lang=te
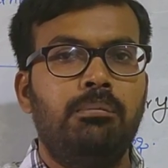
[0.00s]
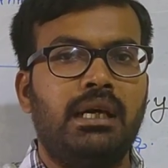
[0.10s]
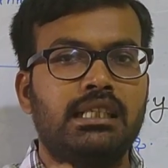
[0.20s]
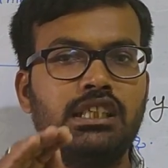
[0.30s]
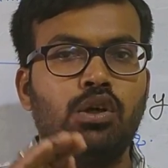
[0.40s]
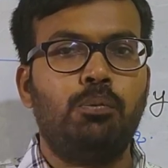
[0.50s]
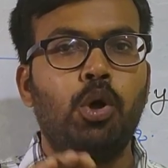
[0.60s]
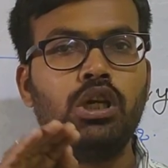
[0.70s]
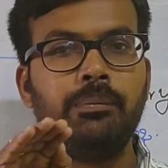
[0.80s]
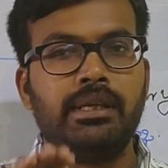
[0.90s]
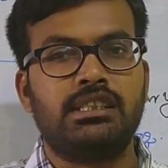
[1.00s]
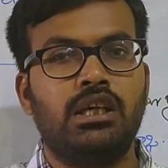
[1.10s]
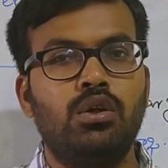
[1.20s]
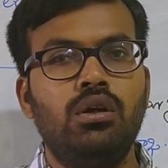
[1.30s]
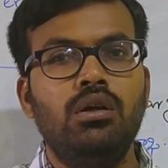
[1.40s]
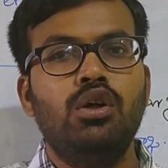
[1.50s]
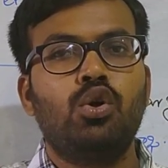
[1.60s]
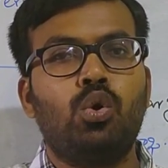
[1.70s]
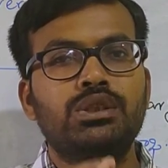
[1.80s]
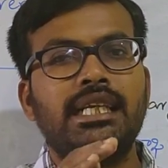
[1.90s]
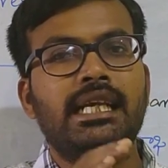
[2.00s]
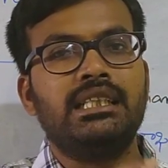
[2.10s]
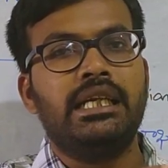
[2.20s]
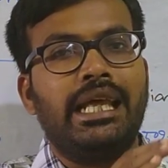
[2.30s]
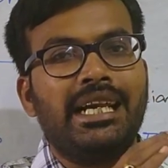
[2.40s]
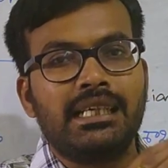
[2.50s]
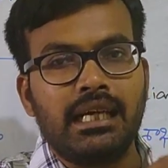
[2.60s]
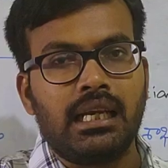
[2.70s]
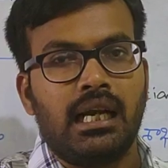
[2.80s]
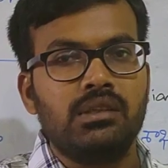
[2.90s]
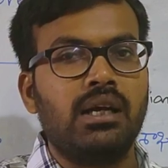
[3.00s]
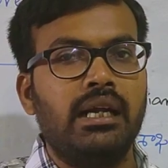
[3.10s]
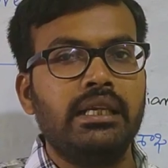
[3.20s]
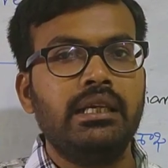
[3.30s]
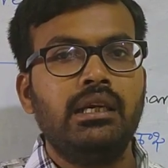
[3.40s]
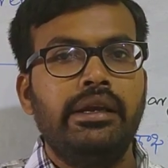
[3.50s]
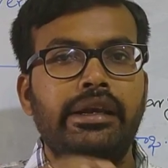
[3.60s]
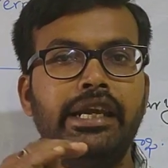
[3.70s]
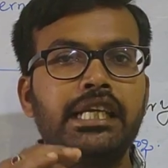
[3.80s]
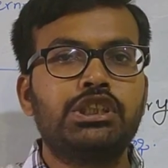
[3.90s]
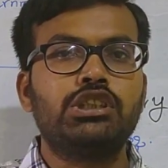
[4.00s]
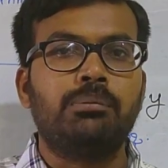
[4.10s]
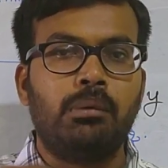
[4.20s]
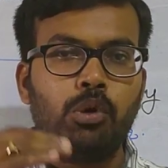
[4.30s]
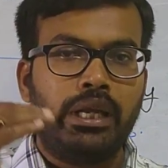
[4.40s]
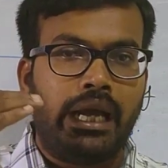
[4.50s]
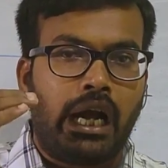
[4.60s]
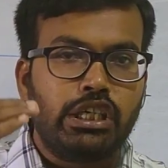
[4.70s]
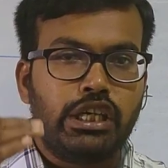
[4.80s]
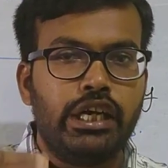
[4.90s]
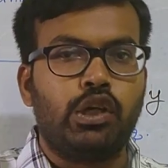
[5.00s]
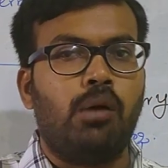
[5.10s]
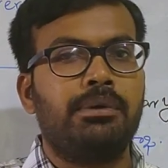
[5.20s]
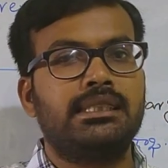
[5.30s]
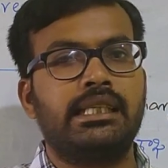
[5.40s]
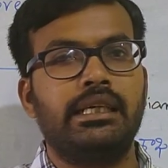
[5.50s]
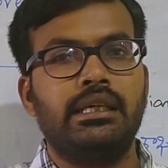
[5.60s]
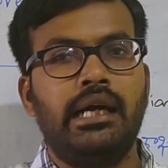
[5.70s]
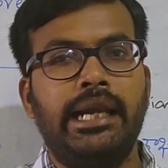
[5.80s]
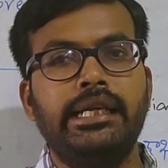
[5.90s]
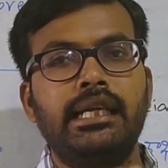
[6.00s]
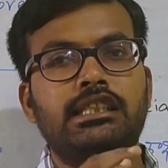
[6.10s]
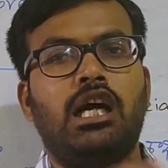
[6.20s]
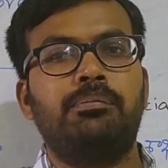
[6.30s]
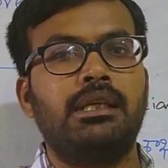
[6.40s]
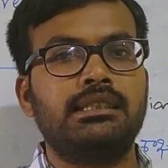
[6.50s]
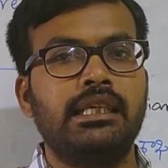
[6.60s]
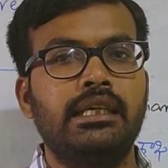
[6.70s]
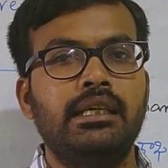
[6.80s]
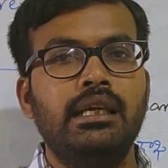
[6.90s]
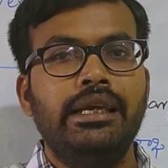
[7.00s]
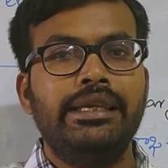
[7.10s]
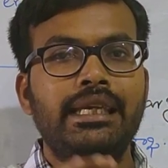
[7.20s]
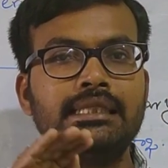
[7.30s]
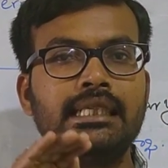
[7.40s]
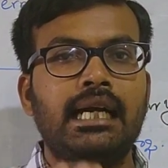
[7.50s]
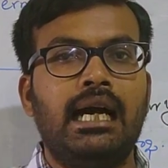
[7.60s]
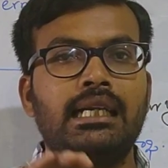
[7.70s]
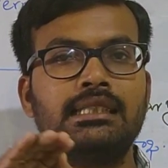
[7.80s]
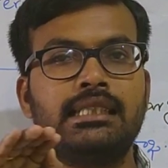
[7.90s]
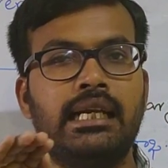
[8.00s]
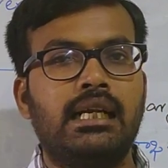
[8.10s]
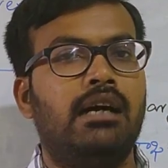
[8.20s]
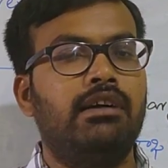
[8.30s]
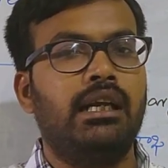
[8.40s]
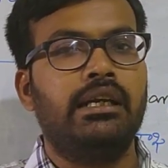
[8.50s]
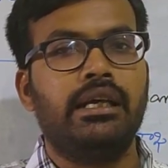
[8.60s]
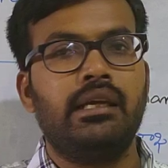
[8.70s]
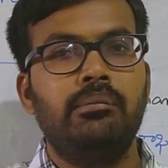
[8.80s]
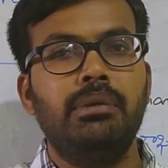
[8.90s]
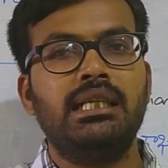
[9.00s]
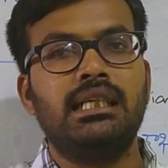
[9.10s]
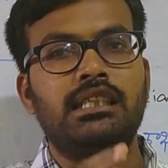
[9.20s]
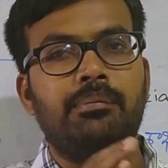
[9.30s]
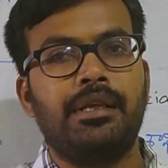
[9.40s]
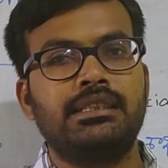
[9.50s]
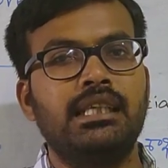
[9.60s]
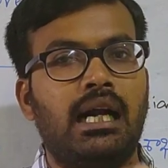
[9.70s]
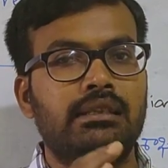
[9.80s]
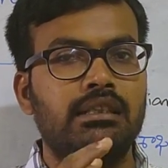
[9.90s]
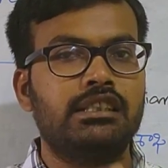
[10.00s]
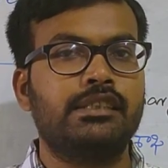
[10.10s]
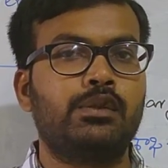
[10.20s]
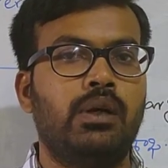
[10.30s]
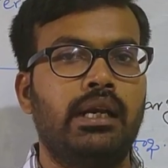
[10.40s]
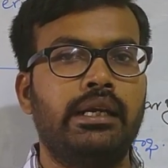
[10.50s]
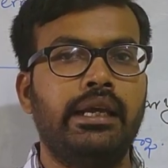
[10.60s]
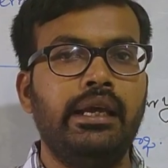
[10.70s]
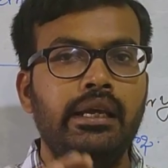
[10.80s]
పరీక్షలో పోటీ పరీక్షలో క్వశ్చన్ అయితే డైరెక్ట్గా రాదు కానీ నెక్స్ట్ చెప్పబోయే అన్ని టాపిక్స్కి అన్ని చాప్టర్స్కి ఈజీగా అండర్స్టాండ్ కావాలంటే మిగతా చాప్టర్స్ని అర్థం చేసుకోవాలంటే